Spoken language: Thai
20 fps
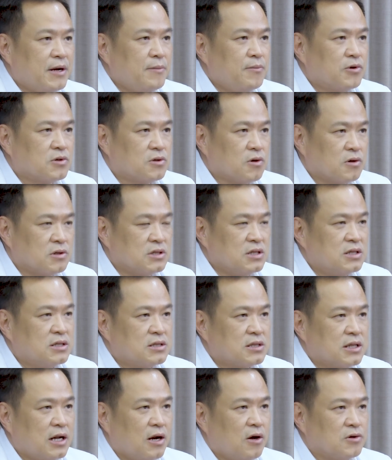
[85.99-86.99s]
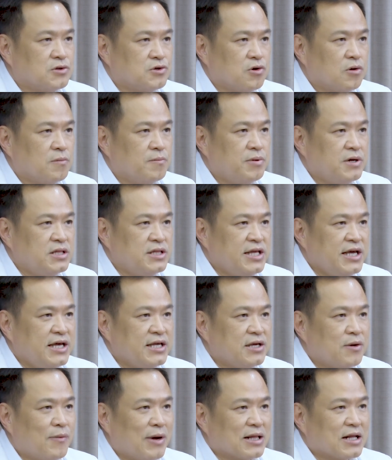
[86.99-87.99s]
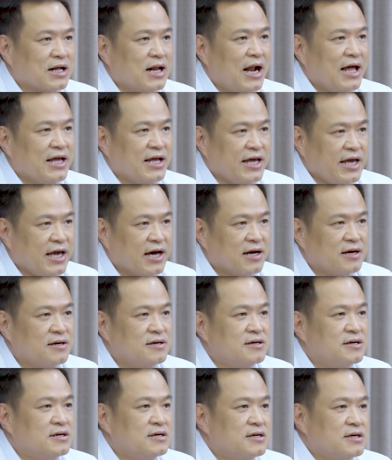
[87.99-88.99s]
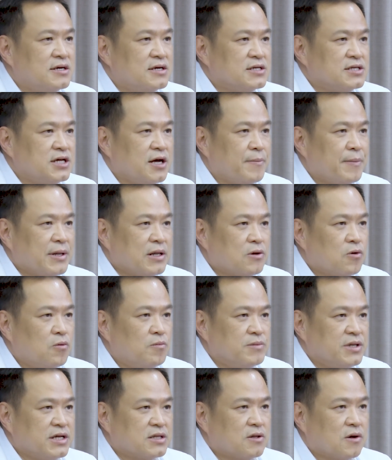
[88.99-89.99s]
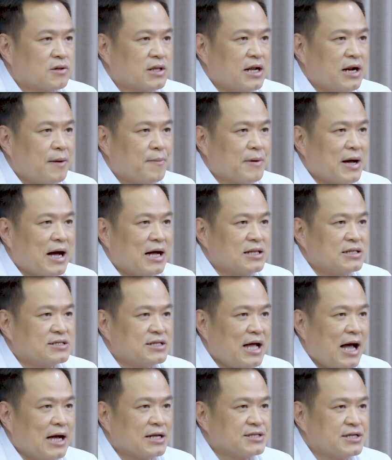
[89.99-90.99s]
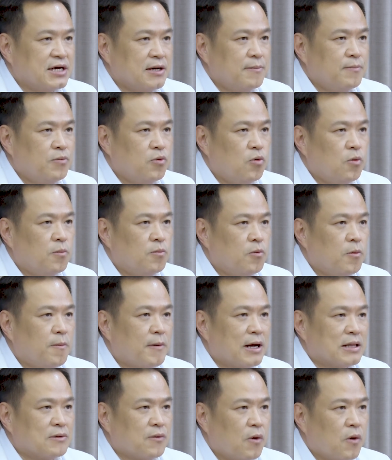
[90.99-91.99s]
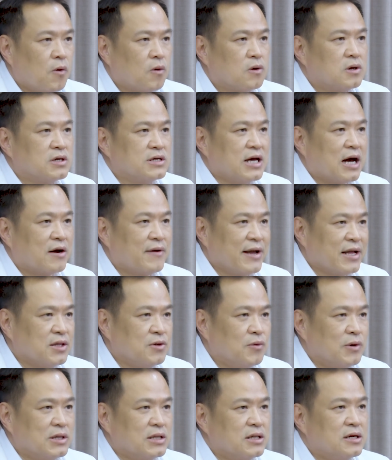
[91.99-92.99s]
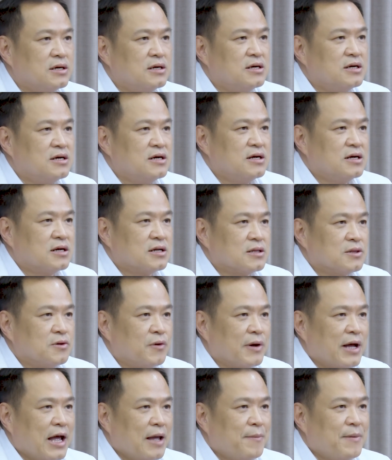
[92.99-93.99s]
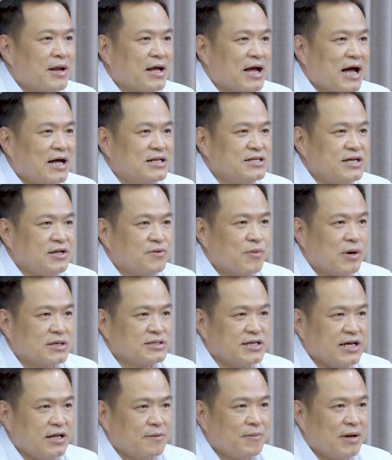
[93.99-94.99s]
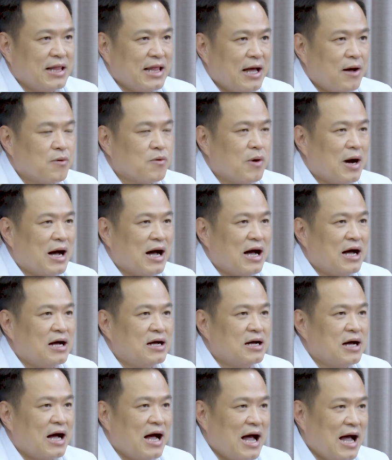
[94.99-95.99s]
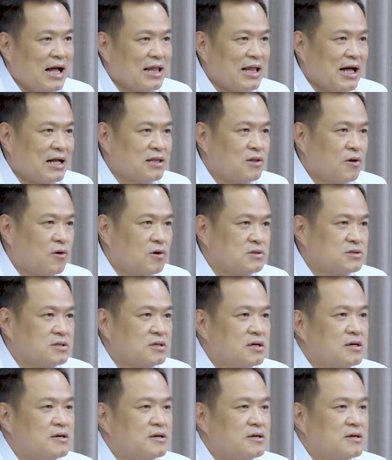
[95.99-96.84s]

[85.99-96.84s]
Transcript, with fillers: ริมณฑลตลอดจนพื้นที่จังหวัดใกล้เคียงซึ่งเป็นกลุ่มที่ต้องได้รับการสร้างเสริมภูมิคุ้มกันโรคอย่างเร่งด่วน โดยให้บริการฉีดวัคซีนมาแล้วกว่า 5 ล้านโดส